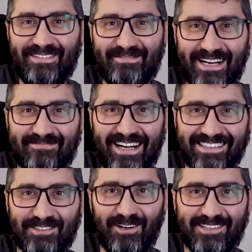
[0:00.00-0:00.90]
bak, bak
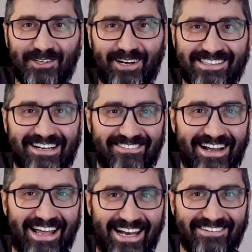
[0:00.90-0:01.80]
zorla zorlasan var
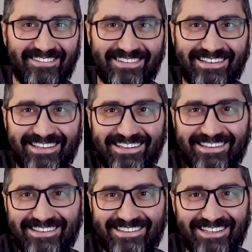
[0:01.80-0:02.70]
yani. Şahin
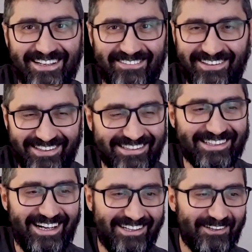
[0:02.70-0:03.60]
falan alır. Şahin
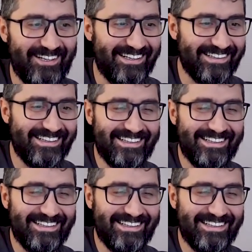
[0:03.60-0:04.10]
aynen öyle.